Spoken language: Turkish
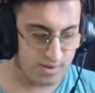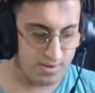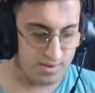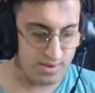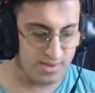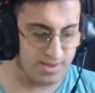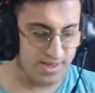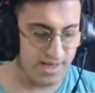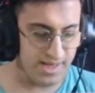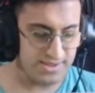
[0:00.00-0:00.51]

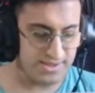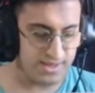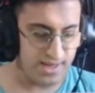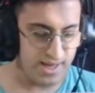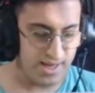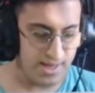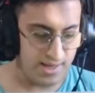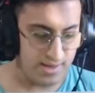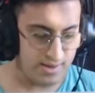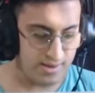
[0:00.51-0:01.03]

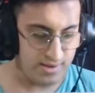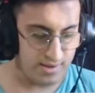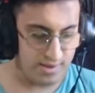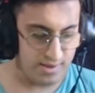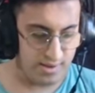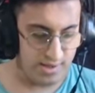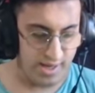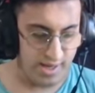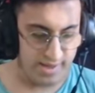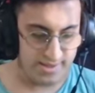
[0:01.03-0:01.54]
Iniesta.
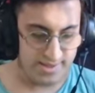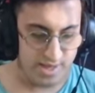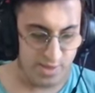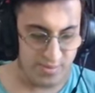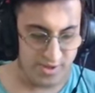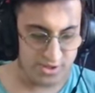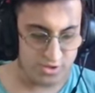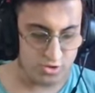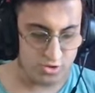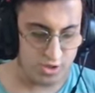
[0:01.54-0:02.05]
Harika
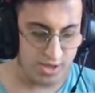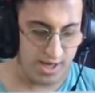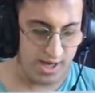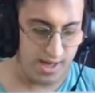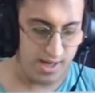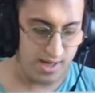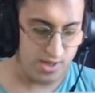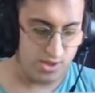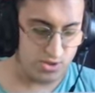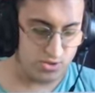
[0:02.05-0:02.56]
pas
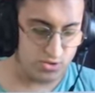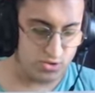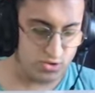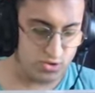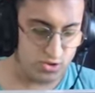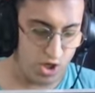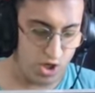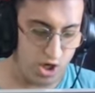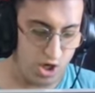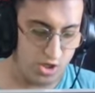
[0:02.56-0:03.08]
sona.
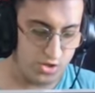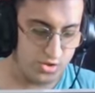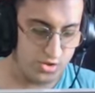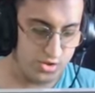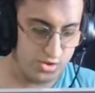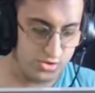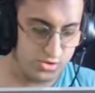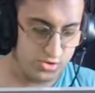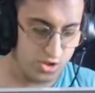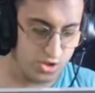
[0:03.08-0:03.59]
Son.
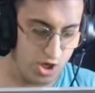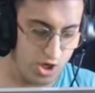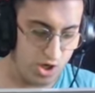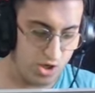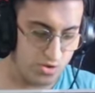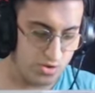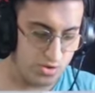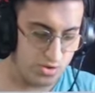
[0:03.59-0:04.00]
Son.